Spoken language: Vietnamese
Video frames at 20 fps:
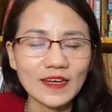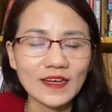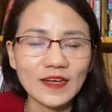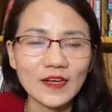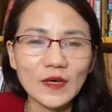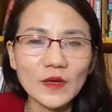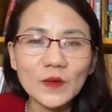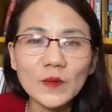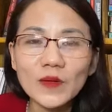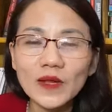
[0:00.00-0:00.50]
có
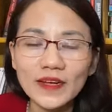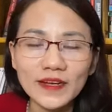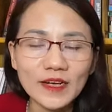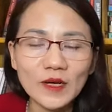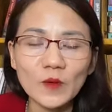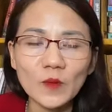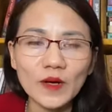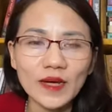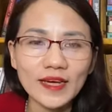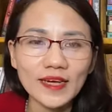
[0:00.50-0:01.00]
thể nếu
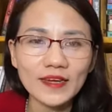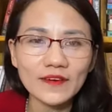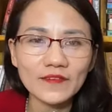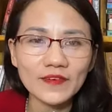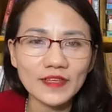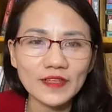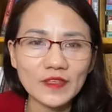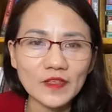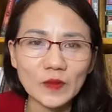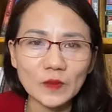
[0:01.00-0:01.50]
lần đầu
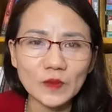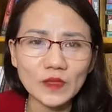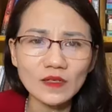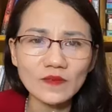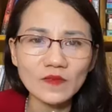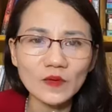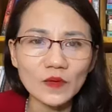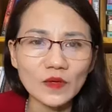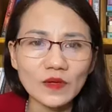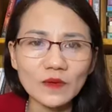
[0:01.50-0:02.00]
nghe về tiềm
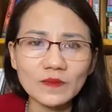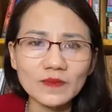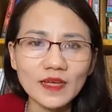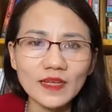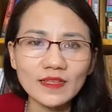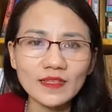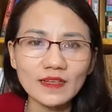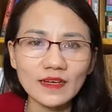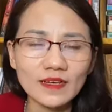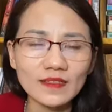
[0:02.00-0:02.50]
thức và luật hấp
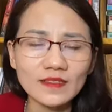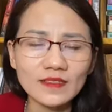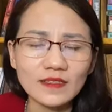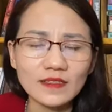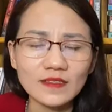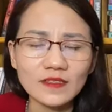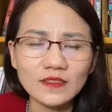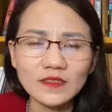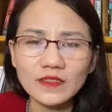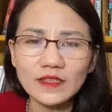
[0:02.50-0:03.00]
dẫn thì các anh
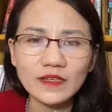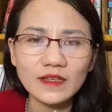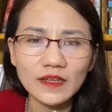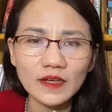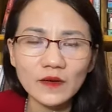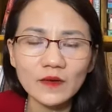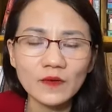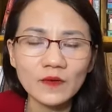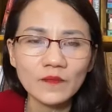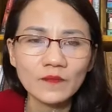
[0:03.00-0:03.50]
chị chưa
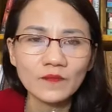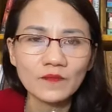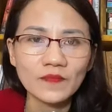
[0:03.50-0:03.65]
tin đâu